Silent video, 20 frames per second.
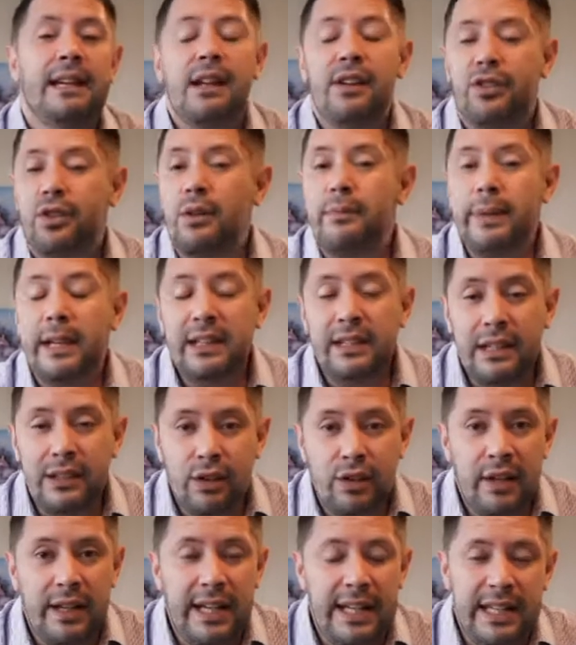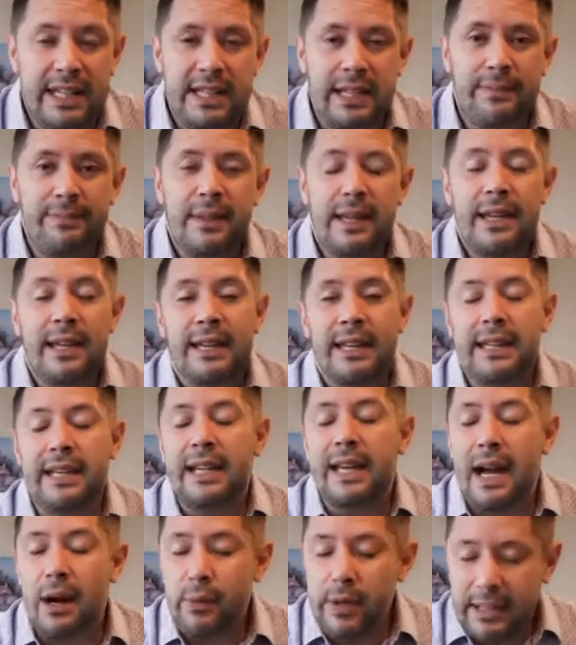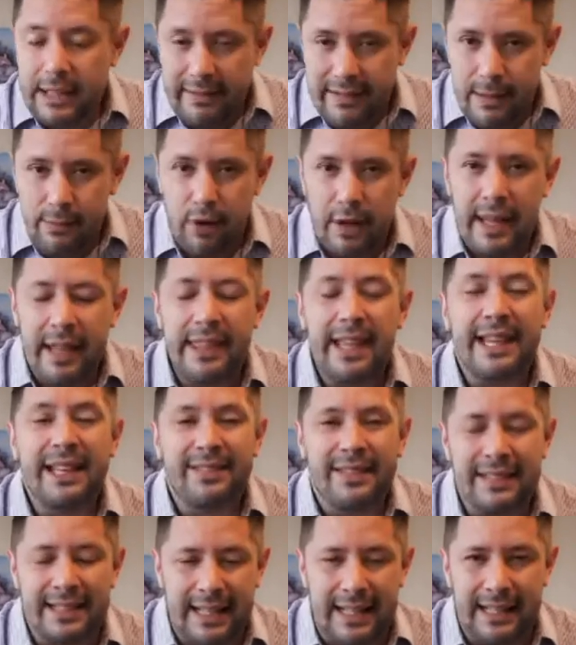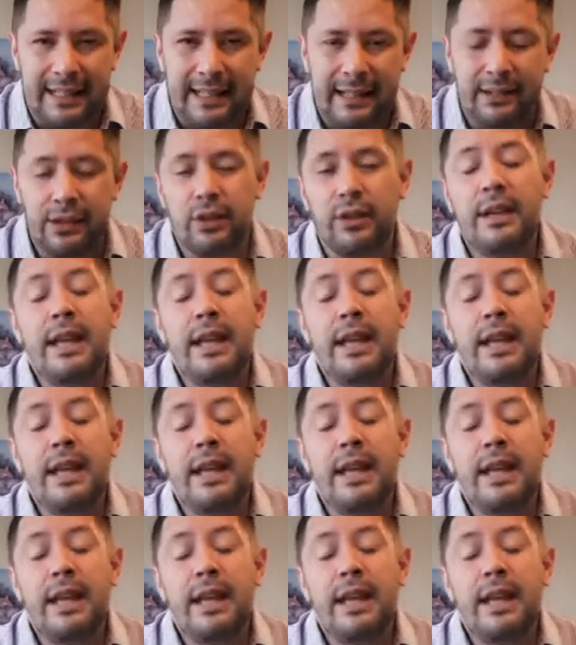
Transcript: Son 22 leyes y ahorita veamos las de qué se tratan.